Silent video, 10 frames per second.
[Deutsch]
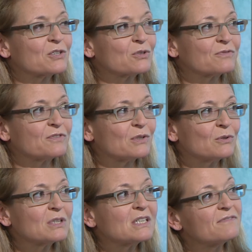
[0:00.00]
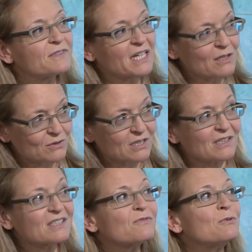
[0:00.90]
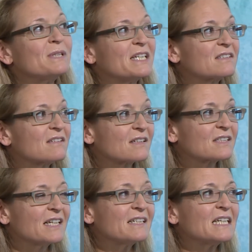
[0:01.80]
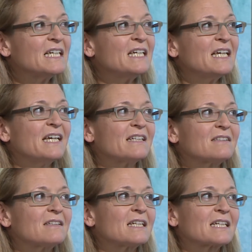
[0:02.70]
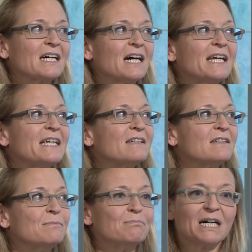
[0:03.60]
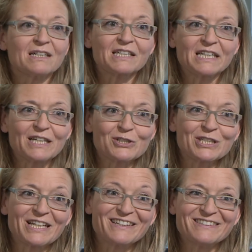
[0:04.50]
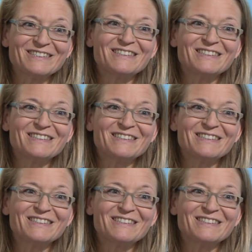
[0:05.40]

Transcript: ist schon verloren, wie auch das, was wir jetzt da sehen, hat kein Markenhersteller